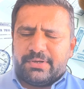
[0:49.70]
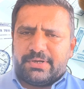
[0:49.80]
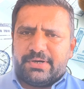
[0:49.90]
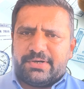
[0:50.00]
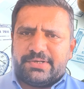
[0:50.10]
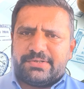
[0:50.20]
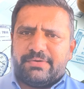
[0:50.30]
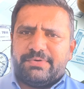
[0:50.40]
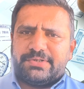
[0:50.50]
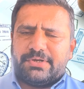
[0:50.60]
कंट्रीज़ का
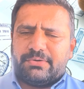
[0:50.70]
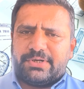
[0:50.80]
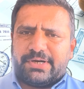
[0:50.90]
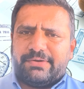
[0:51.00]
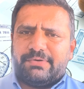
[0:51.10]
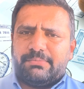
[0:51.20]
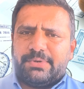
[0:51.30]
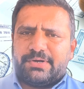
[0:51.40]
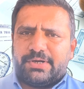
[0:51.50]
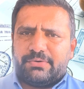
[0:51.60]
वीज़ा ऑन अराइवल
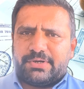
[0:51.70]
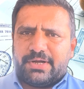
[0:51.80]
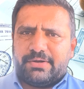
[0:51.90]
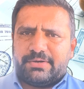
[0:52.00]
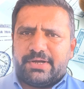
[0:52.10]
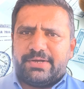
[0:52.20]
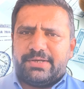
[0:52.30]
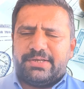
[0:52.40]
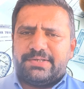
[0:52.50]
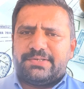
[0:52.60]
मिल रहा है और कहाँ का
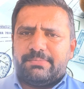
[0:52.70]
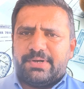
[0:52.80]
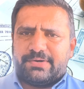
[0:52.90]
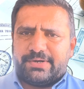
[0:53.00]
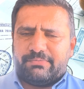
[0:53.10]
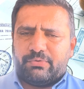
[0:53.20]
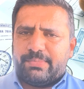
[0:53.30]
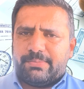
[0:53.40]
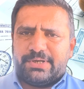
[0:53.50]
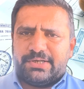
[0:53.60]
ईजी मिल रहा है वो
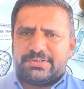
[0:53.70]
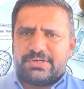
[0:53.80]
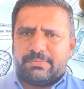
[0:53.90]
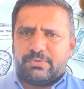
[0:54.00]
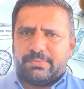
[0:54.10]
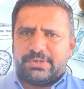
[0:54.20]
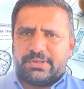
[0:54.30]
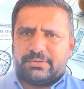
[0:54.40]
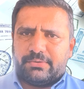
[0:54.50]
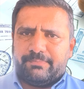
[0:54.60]
मैं अभी लिस्ट आपको
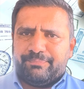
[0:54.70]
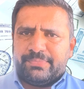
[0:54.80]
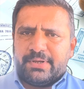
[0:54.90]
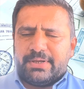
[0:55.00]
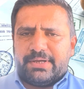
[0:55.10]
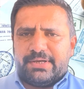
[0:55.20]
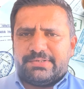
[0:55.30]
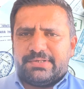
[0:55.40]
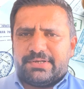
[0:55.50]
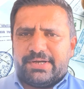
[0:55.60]
बताता हूँ
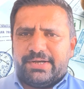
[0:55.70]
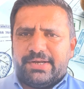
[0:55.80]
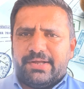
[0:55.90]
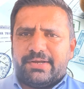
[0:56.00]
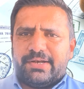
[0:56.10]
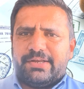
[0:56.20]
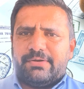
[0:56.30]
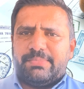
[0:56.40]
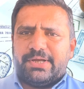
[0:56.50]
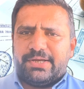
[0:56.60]
इसी तरह इंडिया के
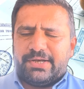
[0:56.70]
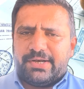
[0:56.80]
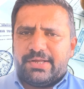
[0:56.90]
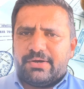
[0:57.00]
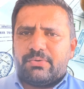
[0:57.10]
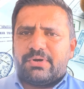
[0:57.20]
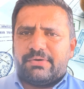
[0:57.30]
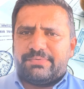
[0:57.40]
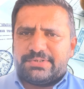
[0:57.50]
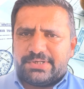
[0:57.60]
लिए भी है इंडिया को
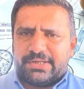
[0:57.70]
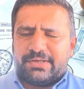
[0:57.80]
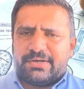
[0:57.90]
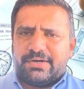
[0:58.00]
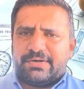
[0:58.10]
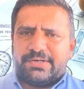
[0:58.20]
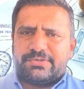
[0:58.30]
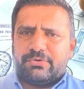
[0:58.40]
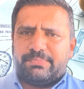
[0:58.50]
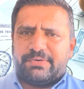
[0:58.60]
काफ़ी ज़्यादा
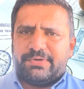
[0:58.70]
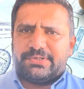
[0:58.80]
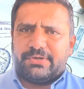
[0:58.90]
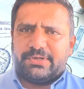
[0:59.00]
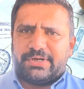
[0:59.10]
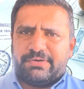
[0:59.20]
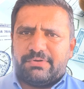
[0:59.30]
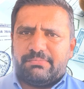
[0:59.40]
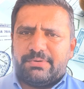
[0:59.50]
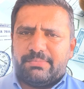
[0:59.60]
कंट्रीज़ के ऊपर वीज़ा ऑन
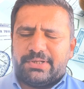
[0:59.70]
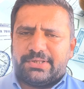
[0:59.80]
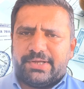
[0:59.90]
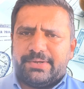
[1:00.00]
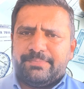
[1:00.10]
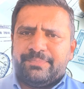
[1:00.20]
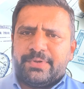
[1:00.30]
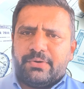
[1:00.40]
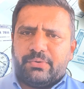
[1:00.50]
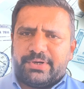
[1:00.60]
अराइवल भी मिलता है
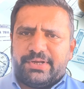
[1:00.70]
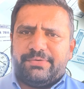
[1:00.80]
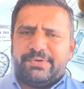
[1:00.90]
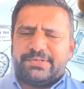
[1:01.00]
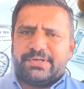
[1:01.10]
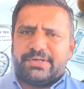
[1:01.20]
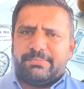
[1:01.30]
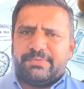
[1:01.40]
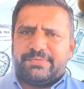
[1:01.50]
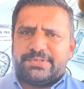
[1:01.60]
और ई वीज़ा की
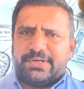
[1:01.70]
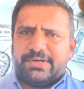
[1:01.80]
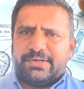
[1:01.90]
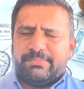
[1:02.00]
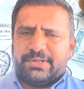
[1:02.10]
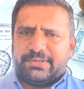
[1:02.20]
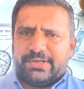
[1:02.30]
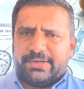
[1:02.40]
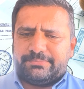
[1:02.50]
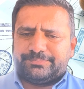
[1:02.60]
भी फैसिलिटी
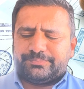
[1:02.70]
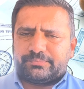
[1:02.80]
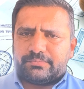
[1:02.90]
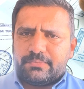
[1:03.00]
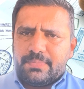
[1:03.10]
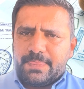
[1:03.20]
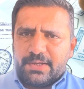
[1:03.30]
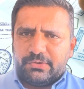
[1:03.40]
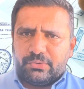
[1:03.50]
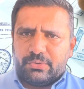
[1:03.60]
मिलती है
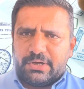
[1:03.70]
तो